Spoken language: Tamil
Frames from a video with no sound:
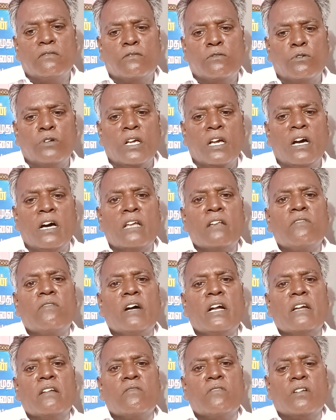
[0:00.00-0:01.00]
குடிகார
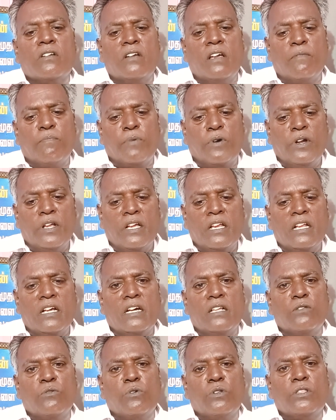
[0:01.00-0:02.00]
வாட வரும் என்
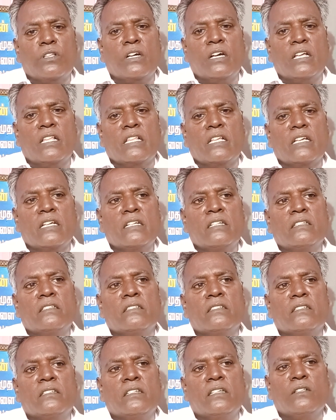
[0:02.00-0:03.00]
பிள்ளைங்களுக்கு அது ஒத்துக்காது
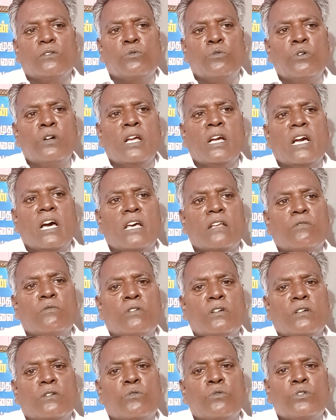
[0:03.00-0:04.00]
இது ஊழியக்கார
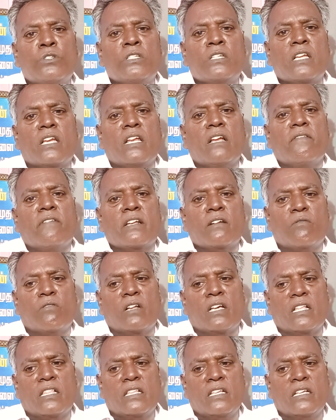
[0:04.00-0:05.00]
வீடு குடிச்சிட்டெல்லாம்
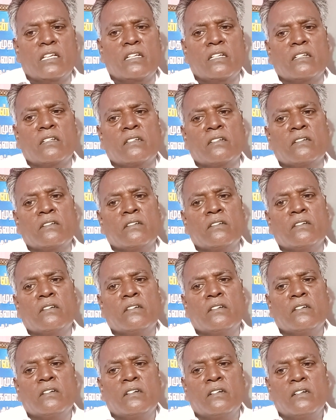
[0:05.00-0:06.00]
வரக்கூடாது
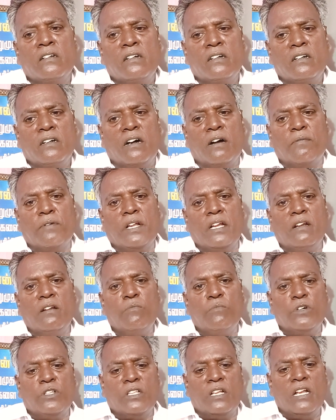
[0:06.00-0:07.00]

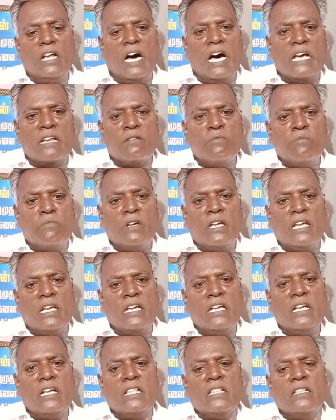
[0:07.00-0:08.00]
அப்படின்னு முதல்ல ஆரம்பமே
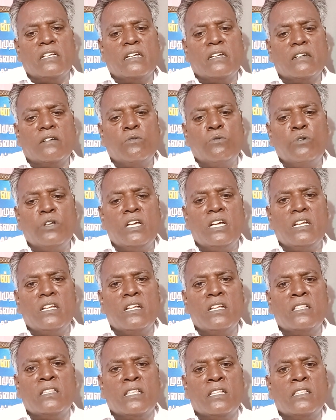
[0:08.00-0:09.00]
அந்த குடியை
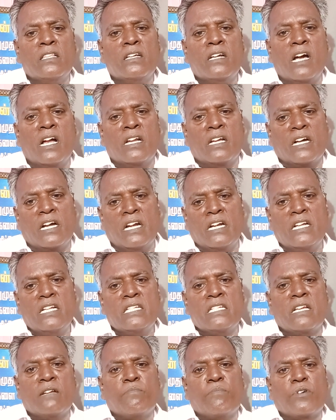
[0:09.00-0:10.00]
நிறுத்துறதுக்கான
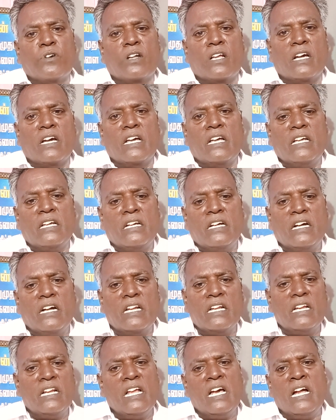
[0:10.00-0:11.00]
கண்டிஷன் போட்டாங்க
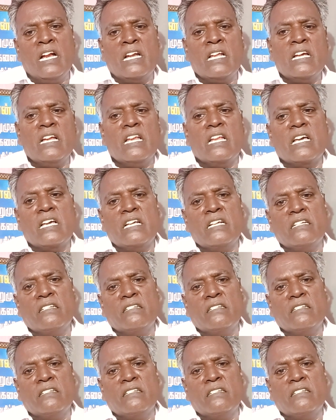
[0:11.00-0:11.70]
ஆனால் நான் அடங்கலை